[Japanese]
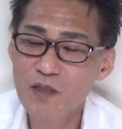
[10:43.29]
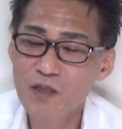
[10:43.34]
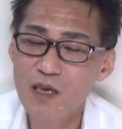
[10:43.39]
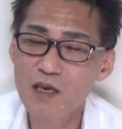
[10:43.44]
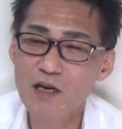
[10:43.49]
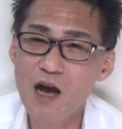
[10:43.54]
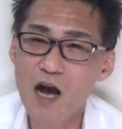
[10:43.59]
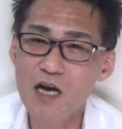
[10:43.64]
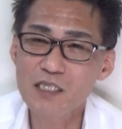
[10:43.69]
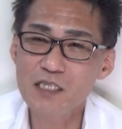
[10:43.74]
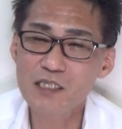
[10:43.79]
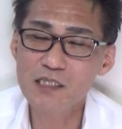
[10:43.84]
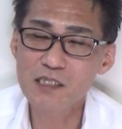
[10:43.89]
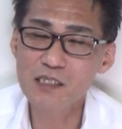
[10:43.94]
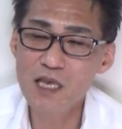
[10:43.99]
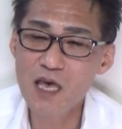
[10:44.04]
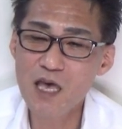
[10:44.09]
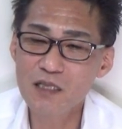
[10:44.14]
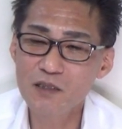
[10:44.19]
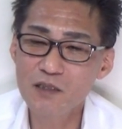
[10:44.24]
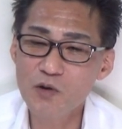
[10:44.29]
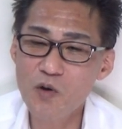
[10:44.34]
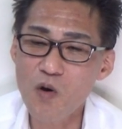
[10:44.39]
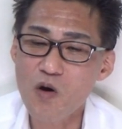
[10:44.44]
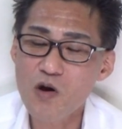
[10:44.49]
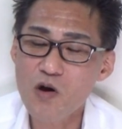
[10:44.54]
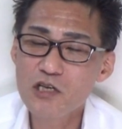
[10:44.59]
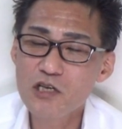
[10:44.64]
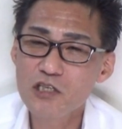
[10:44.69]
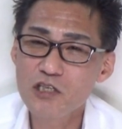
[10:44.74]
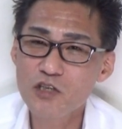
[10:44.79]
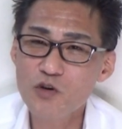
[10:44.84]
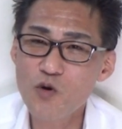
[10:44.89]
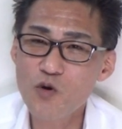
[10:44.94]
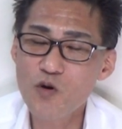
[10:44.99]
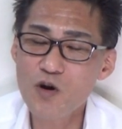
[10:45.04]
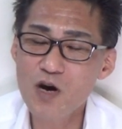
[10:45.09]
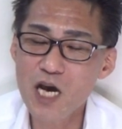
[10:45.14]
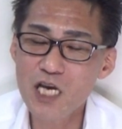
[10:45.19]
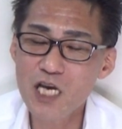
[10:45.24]
えー、学生と
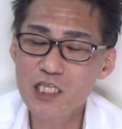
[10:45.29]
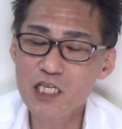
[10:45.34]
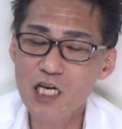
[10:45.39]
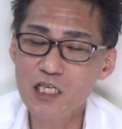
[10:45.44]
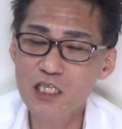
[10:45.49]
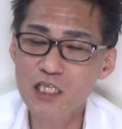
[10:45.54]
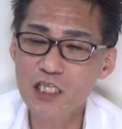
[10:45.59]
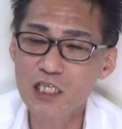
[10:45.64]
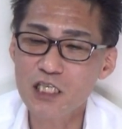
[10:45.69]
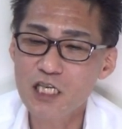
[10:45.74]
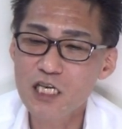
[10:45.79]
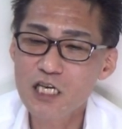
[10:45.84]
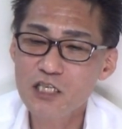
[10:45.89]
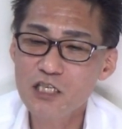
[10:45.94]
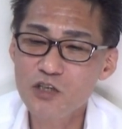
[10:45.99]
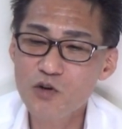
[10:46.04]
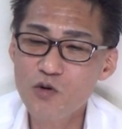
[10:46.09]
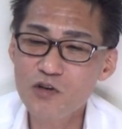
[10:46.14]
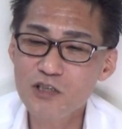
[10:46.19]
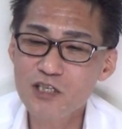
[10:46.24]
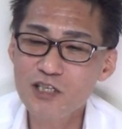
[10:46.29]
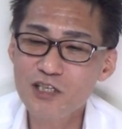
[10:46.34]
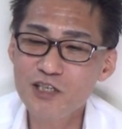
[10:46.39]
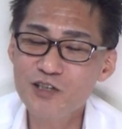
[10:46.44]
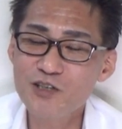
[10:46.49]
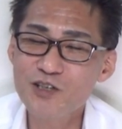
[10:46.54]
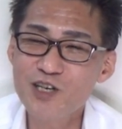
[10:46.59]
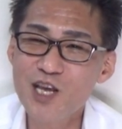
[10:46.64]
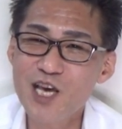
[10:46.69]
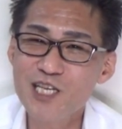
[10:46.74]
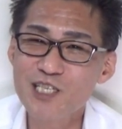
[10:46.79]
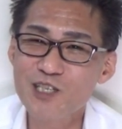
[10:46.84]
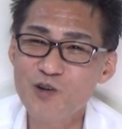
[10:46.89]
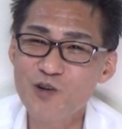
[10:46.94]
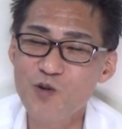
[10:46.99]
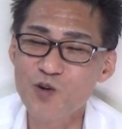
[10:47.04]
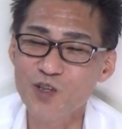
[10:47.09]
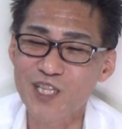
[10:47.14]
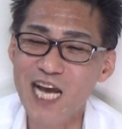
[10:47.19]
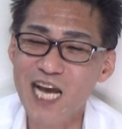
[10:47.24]
障害者に招集令
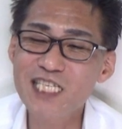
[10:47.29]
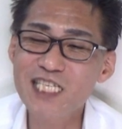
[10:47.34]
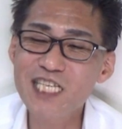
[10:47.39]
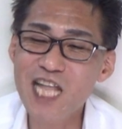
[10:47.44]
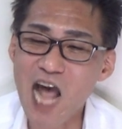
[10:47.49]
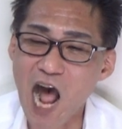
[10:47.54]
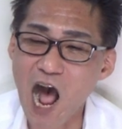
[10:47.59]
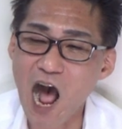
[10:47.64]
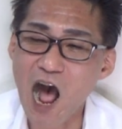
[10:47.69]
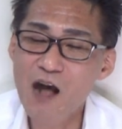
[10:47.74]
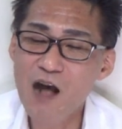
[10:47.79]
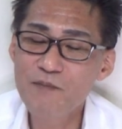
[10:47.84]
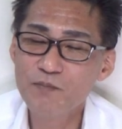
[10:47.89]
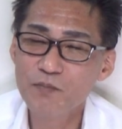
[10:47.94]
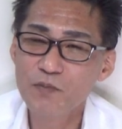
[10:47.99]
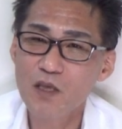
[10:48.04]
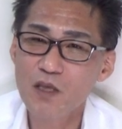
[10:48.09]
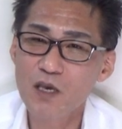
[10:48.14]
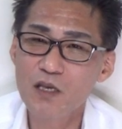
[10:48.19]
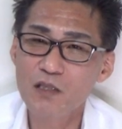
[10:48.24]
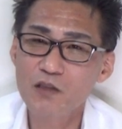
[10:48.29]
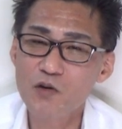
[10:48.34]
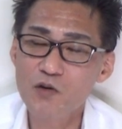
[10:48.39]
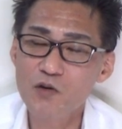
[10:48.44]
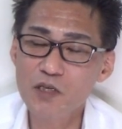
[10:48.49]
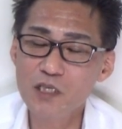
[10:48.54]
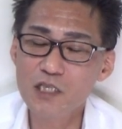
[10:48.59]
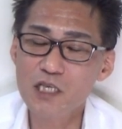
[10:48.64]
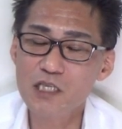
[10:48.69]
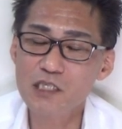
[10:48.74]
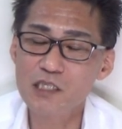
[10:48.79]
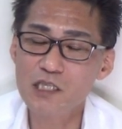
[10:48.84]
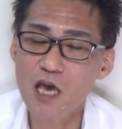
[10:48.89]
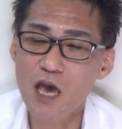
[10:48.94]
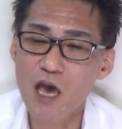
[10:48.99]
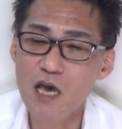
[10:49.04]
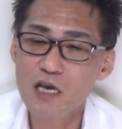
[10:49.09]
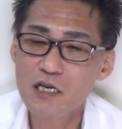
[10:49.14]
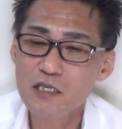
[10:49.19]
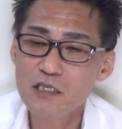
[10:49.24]
状を出した、えー、特にです
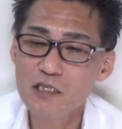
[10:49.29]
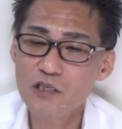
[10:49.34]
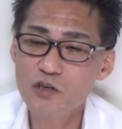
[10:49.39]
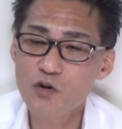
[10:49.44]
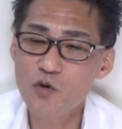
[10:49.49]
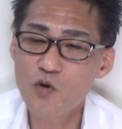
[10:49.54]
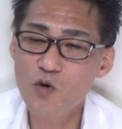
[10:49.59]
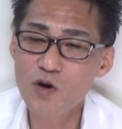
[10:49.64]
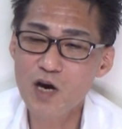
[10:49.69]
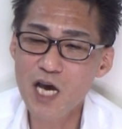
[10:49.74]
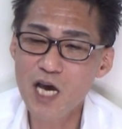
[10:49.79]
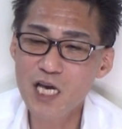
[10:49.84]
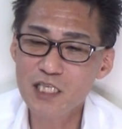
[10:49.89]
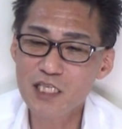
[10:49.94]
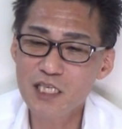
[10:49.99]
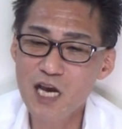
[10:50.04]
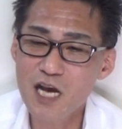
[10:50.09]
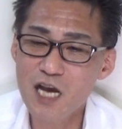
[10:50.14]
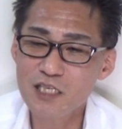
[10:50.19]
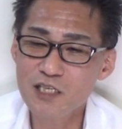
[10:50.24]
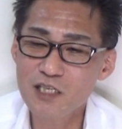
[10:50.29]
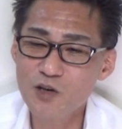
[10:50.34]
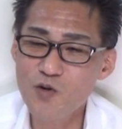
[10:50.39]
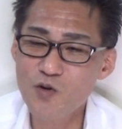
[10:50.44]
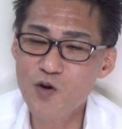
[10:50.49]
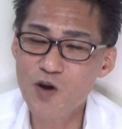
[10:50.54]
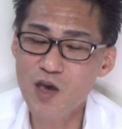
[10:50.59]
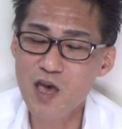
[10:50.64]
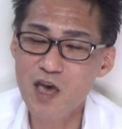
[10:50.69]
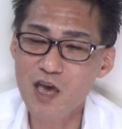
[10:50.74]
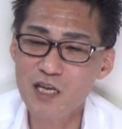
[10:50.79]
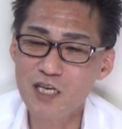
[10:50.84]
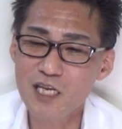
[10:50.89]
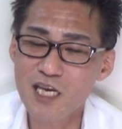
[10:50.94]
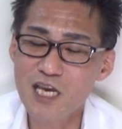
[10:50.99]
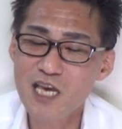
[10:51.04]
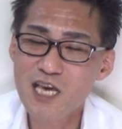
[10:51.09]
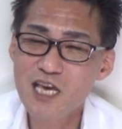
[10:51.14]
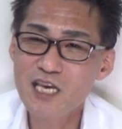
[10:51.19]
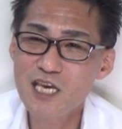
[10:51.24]
ね障害者徴兵
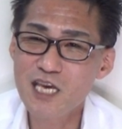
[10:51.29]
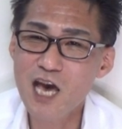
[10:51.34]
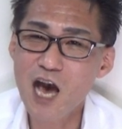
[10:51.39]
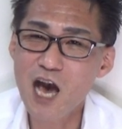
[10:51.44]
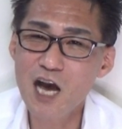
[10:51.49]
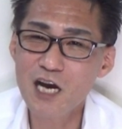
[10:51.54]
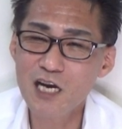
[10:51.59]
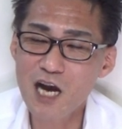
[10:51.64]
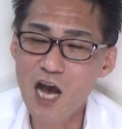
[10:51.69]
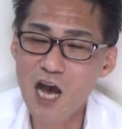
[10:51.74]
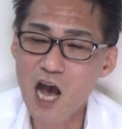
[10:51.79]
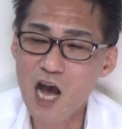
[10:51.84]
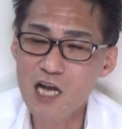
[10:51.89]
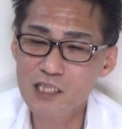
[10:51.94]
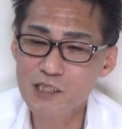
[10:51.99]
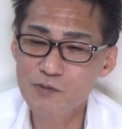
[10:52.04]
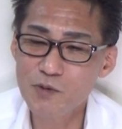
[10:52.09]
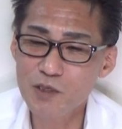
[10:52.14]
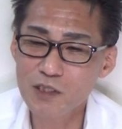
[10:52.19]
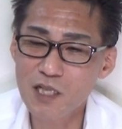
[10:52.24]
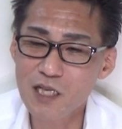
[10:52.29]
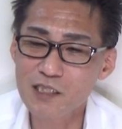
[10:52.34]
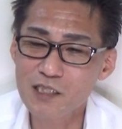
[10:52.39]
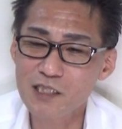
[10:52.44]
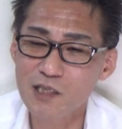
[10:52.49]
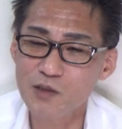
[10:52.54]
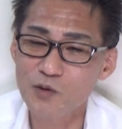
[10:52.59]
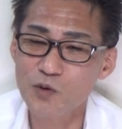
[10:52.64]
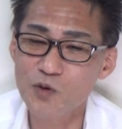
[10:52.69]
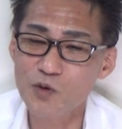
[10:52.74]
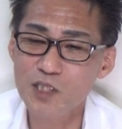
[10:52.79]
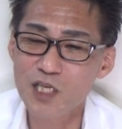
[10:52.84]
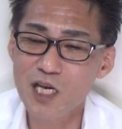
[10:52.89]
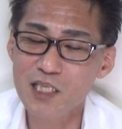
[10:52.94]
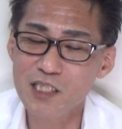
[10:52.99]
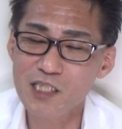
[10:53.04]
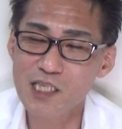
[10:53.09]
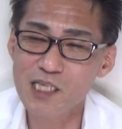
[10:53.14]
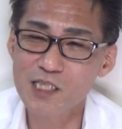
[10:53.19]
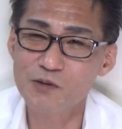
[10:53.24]
に批判が集まったんですけど
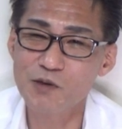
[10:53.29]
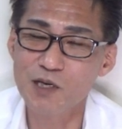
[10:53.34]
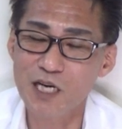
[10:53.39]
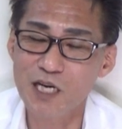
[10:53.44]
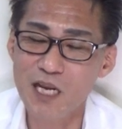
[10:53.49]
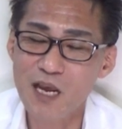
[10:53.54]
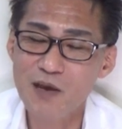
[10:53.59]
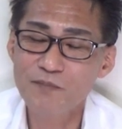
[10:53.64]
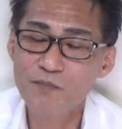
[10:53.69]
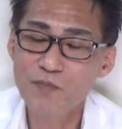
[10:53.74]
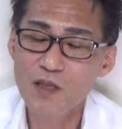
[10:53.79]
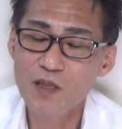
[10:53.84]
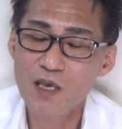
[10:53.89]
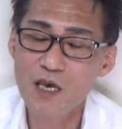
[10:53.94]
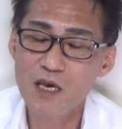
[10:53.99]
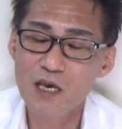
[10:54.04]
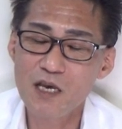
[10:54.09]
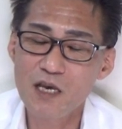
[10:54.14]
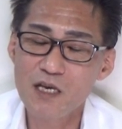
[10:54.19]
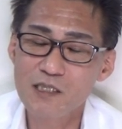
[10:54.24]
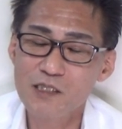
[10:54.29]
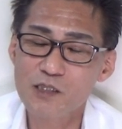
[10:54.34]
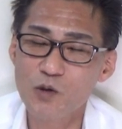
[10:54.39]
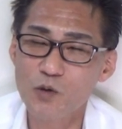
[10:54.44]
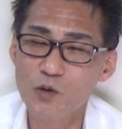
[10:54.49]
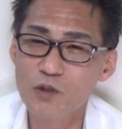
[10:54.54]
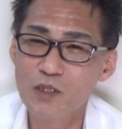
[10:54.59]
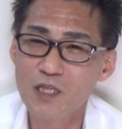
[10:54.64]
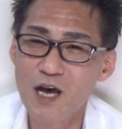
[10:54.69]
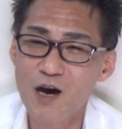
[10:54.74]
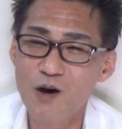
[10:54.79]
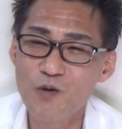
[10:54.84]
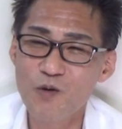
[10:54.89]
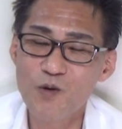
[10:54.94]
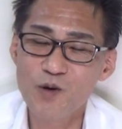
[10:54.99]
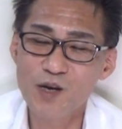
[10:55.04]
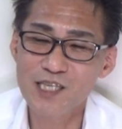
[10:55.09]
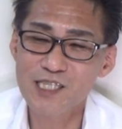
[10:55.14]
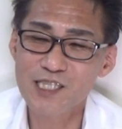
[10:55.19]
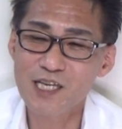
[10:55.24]
ロシア政府はね、えそんな
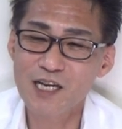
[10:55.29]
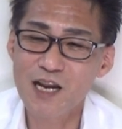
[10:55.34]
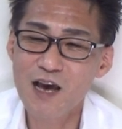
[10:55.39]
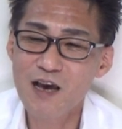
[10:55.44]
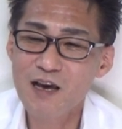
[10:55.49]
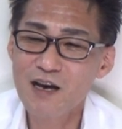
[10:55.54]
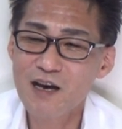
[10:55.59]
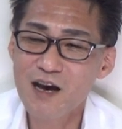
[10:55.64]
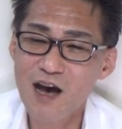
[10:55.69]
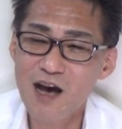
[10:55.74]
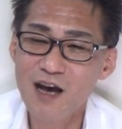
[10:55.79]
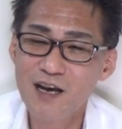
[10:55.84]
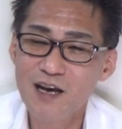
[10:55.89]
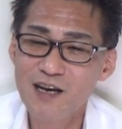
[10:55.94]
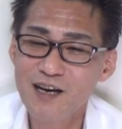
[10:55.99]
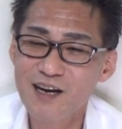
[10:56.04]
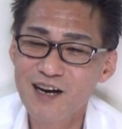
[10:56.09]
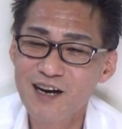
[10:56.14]
大げさなはっはっ